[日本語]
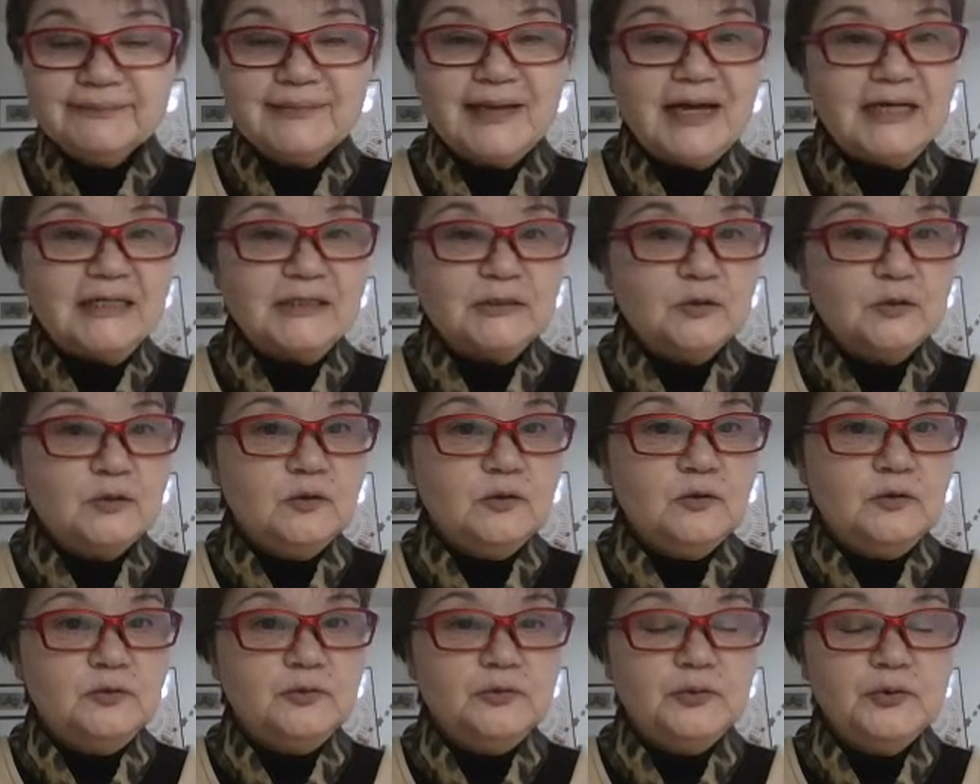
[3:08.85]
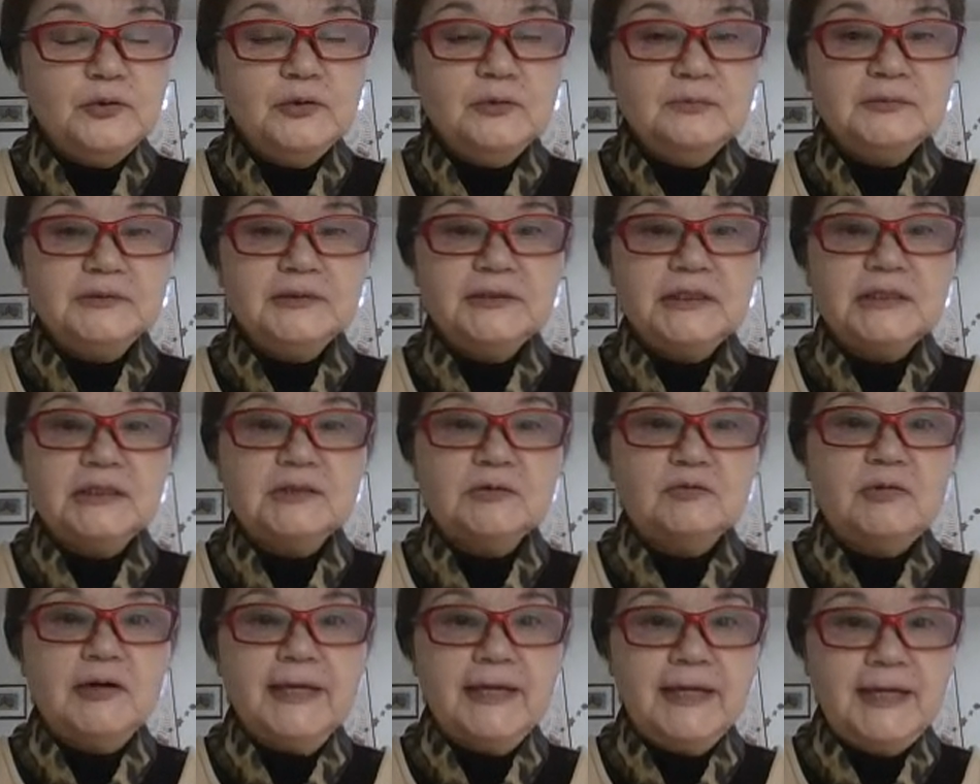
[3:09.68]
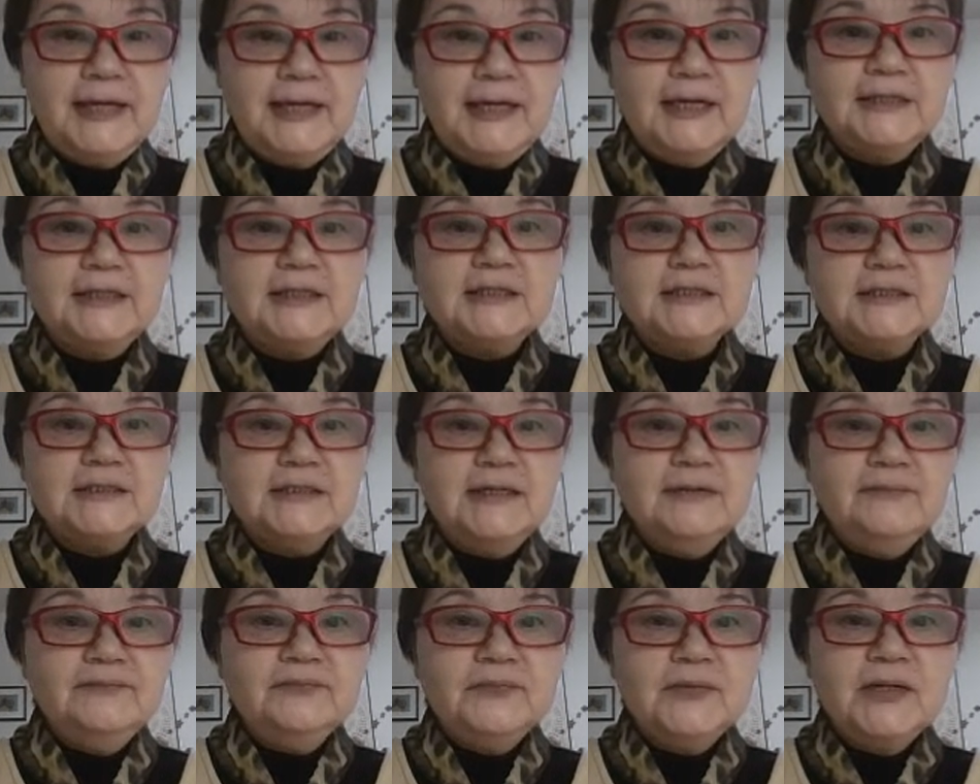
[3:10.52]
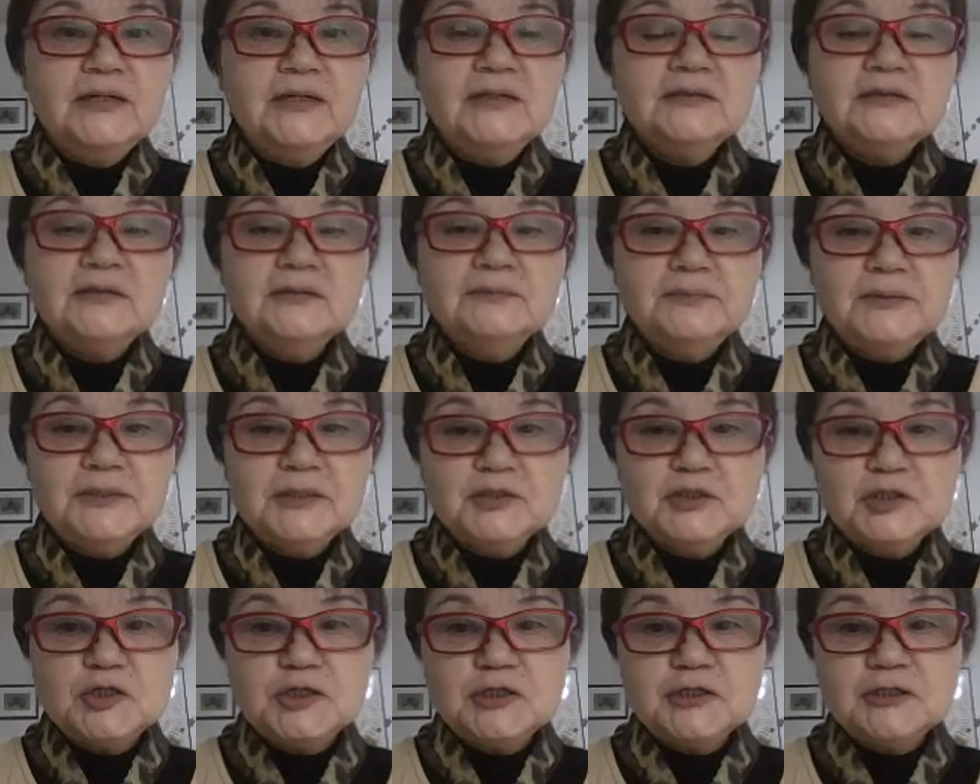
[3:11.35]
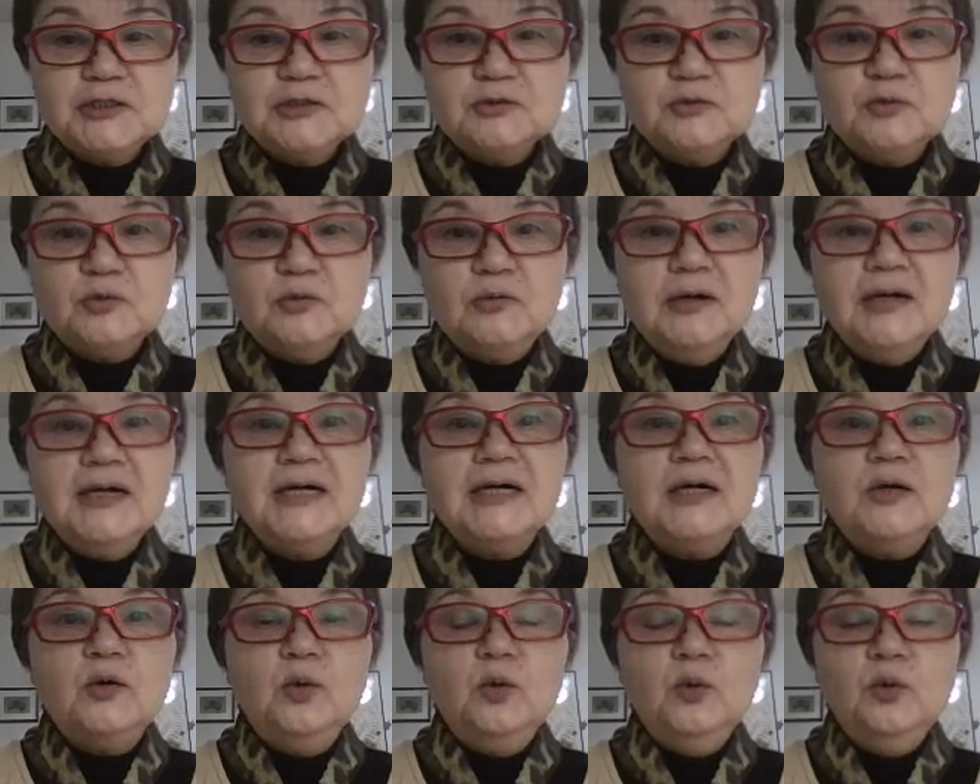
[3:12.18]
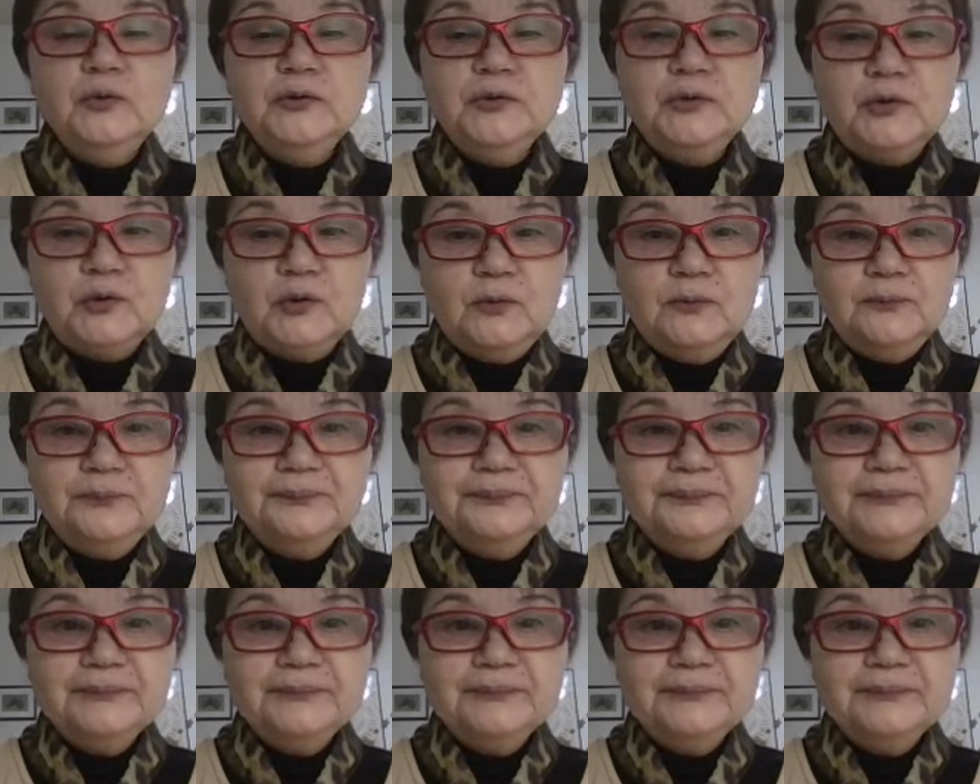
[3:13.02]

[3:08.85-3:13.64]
あの、room っていうのは部屋ですね。temperature っていうのは温度。